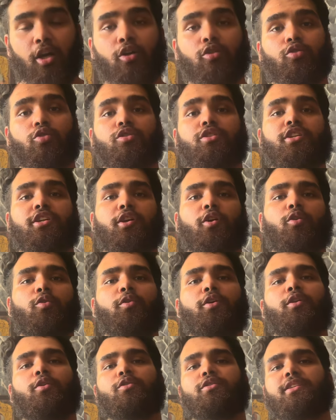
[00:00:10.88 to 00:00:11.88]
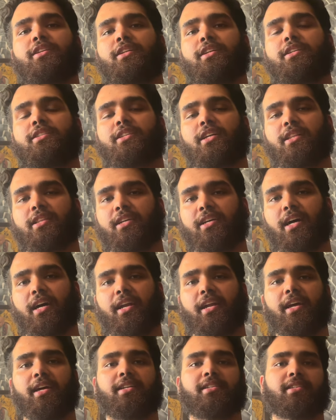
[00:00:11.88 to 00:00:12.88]
तो जीरो टू हीरो सीरीज चलती आ
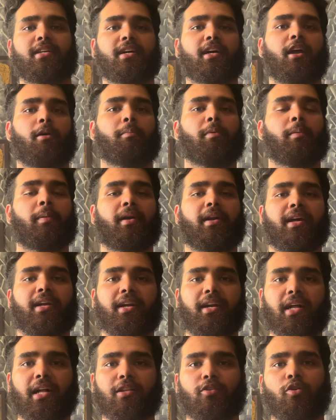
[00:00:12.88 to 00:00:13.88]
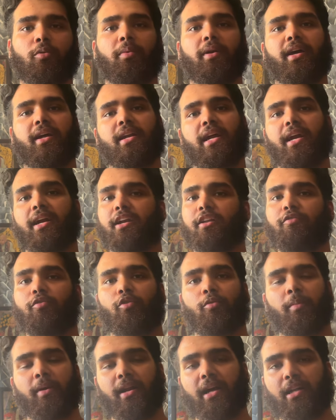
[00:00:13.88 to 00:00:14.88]
रही है इंस्टाग्राम पे मैं डेली डालता हूँ डे नाइन्टी
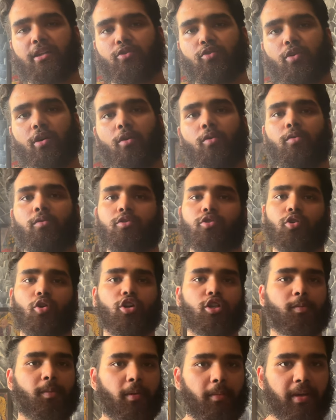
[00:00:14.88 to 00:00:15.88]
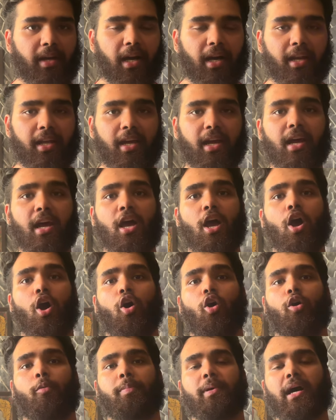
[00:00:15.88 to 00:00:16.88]
में डाल चुका हूँ शॉर्ट्स पे भी आ रही है
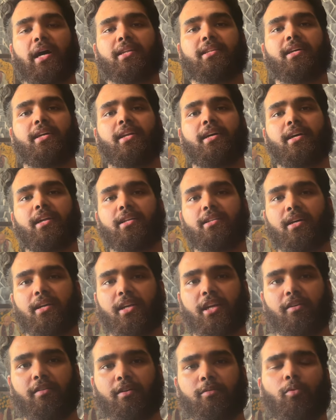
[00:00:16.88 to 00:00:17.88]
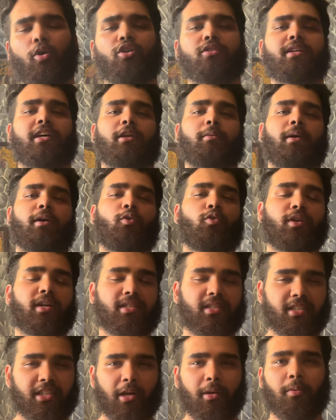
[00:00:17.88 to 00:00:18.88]
और प्यार देने के लिए धन्यवाद बहुत सारे भाई उल्टा
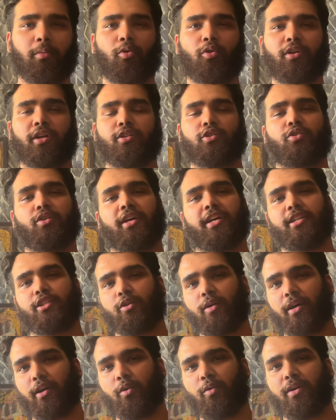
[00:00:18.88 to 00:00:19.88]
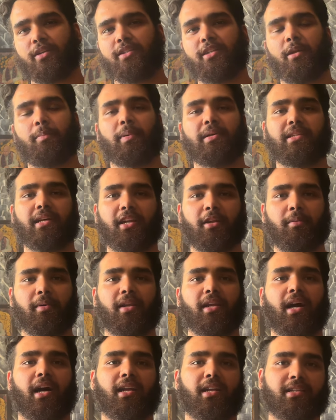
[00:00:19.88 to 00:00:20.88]
सीधा भी बोल रहे हैं जो नए ज्वाइन हुए हैं जिन्हें पता नहीं
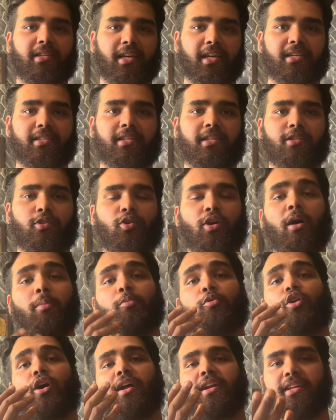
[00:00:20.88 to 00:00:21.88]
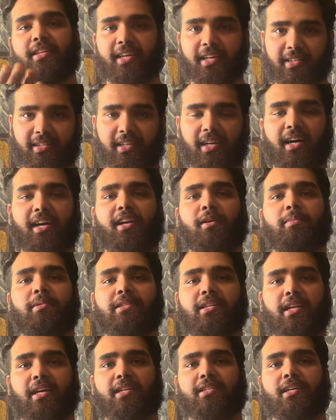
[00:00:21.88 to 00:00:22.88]
मेरी हालत कैसी है जो यहाँ पुराने देखते आ रहे हैं
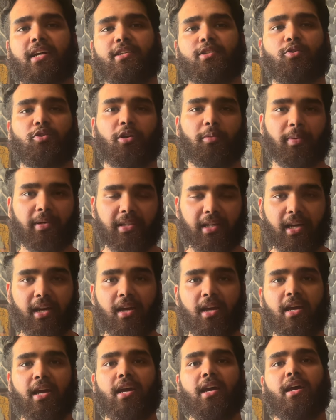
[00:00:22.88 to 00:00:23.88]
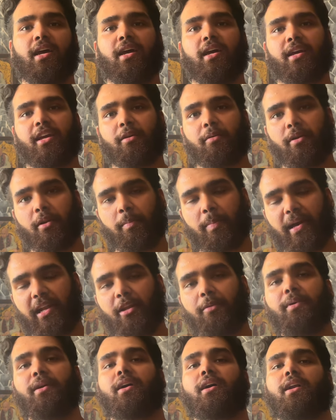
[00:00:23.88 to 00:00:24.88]
पिछले एक साल से उन्हें पता है कि मैंने
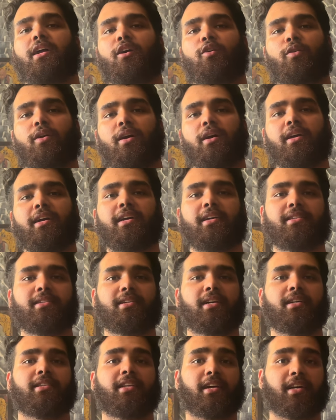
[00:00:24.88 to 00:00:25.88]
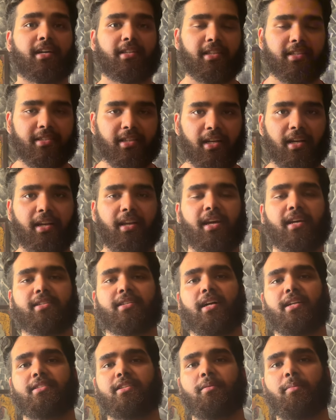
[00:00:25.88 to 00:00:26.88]
पहले भी करा हुआ है कि ज़्यादा दिक्कतें चल रही है एक
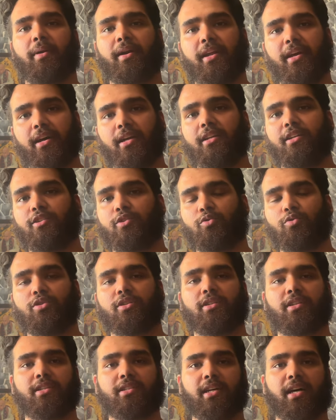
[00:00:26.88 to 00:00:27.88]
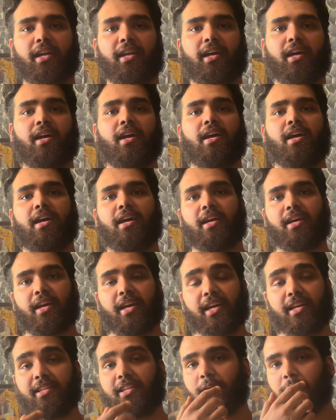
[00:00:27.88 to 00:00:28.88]
साल से मेडिकल इश्यूज इतने सारे हैं कि
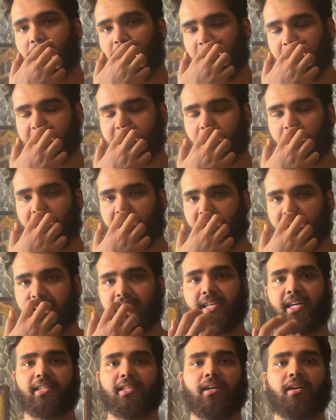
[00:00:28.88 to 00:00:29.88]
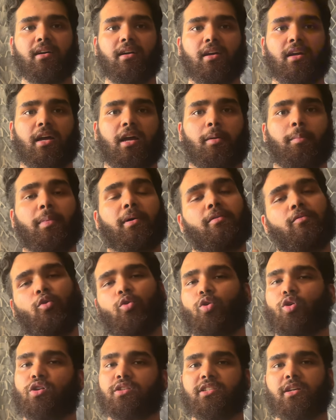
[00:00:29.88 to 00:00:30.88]
एक दिन भी ढंग से बैठा नहीं जाता पर वो
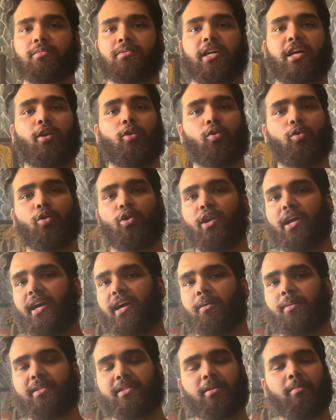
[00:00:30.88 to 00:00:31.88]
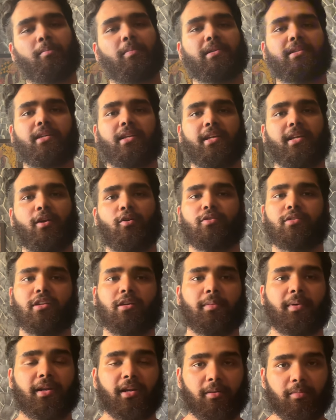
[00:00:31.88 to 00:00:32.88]
कौन समझाए लोगों को लेगा मैं सिंपति ले रहा हूँ
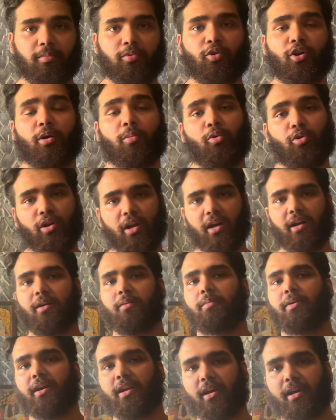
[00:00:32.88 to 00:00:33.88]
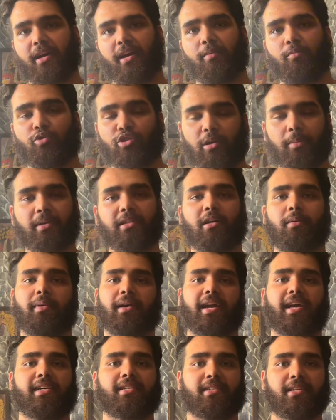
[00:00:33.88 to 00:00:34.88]
इसलिए मैंने अब थोड़ा बोलना कम कर रखा है मुझे पता है
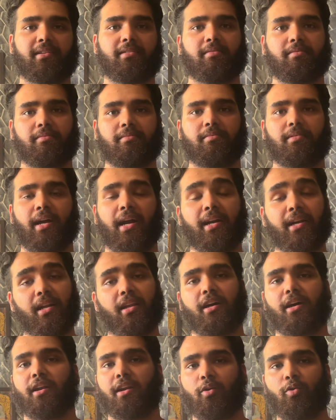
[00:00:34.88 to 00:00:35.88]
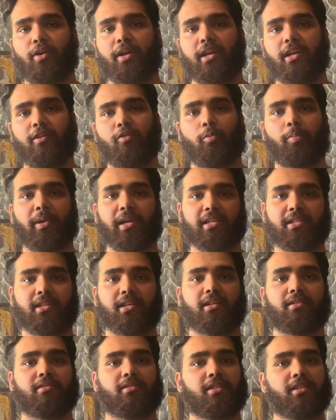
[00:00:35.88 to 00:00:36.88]
मैं कैसे हैंडल कर रहा हूँ डेली वो
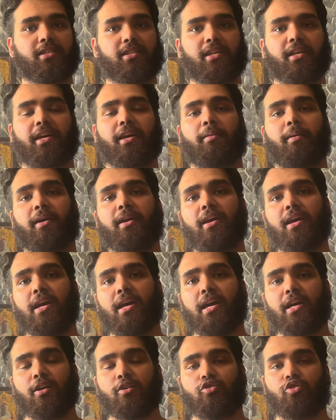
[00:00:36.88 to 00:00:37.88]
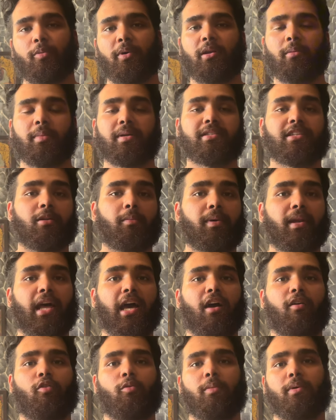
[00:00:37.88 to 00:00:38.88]
प्रेशर चीज़ें कि भाई जो मैंने मसल
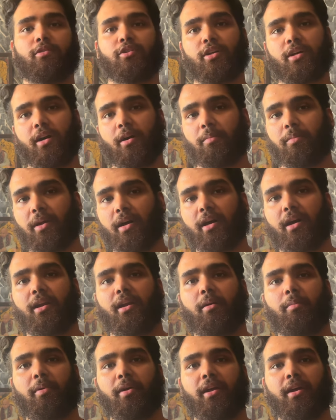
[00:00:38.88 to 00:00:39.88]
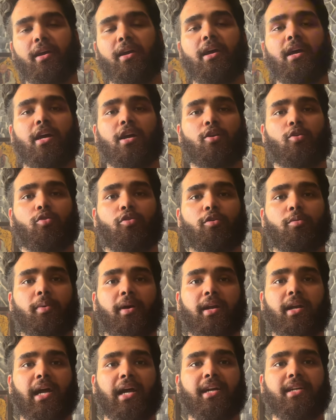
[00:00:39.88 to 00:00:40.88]
बनाया वो मैं मुझे कम ना करना पड़े क्योंकि
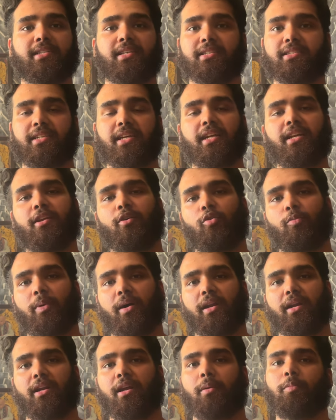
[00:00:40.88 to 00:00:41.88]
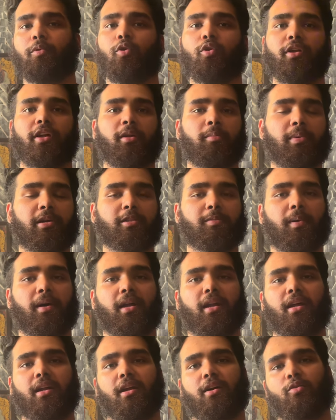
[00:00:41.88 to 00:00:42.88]
मैं डाइट सस्टेन नहीं हो पा रही ना प्रोटीन पच पा
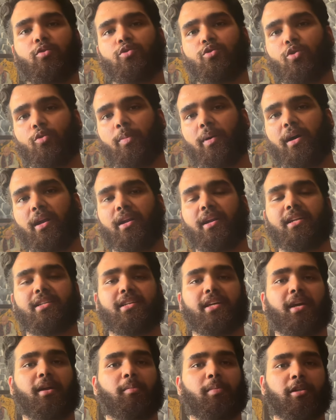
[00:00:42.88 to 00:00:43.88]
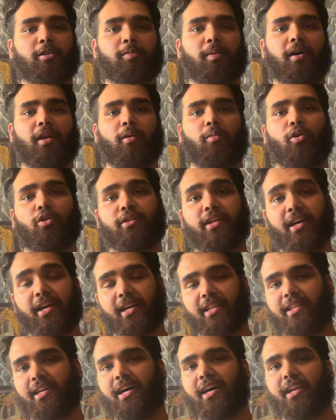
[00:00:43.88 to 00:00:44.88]
रहा ना कुछ हो पा रहा ना चिकन पच पा रहा बहुत
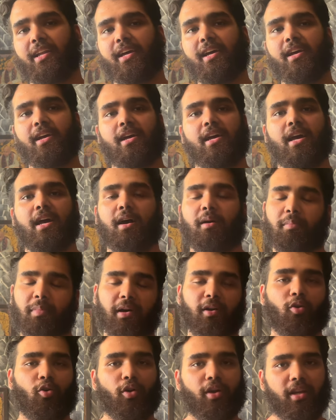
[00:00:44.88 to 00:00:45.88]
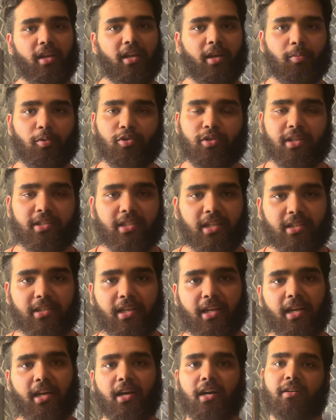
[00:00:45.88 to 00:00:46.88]
दिक्कतें आ रही हैं पर कोई नहीं ये प्रोसेस चलता
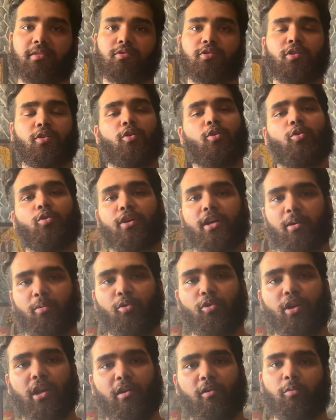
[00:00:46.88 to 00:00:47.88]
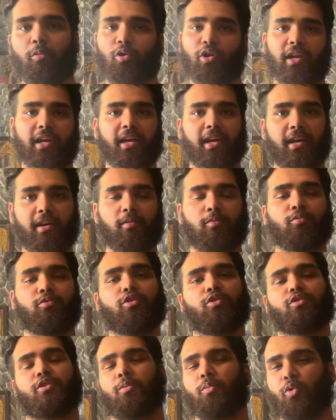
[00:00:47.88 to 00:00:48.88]
रहेगा जिनको उल्टा बोलना है वो बोलेंगे
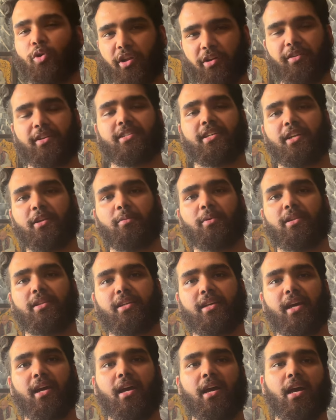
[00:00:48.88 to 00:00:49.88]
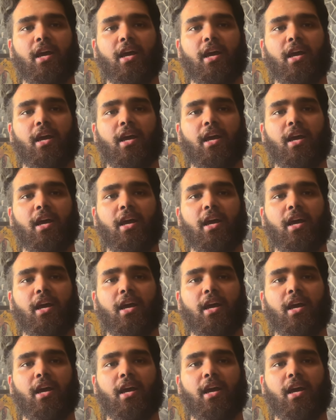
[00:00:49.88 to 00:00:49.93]
मुझे उससे मोटिवेशन ही मिलती है